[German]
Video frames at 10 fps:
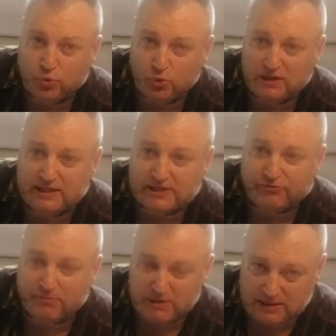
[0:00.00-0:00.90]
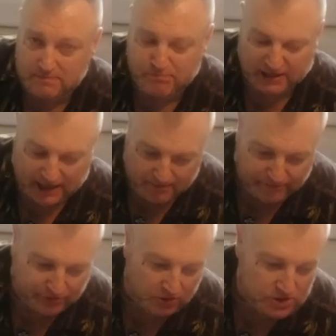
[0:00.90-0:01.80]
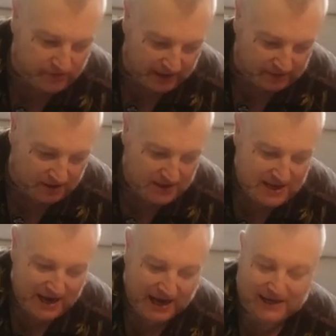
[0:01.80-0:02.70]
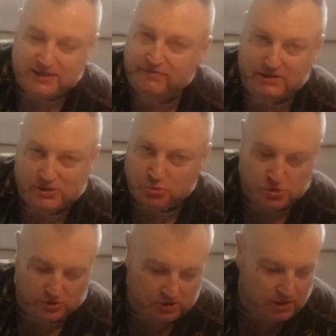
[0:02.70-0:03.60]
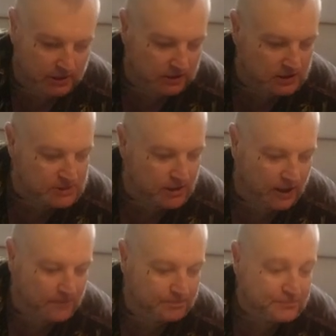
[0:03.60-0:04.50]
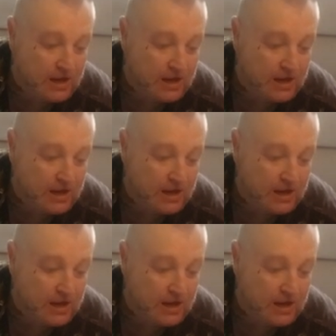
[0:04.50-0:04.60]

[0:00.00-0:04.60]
tunlichst vermieden, bekämpft und so weiter. Also wieso sollte man das machen?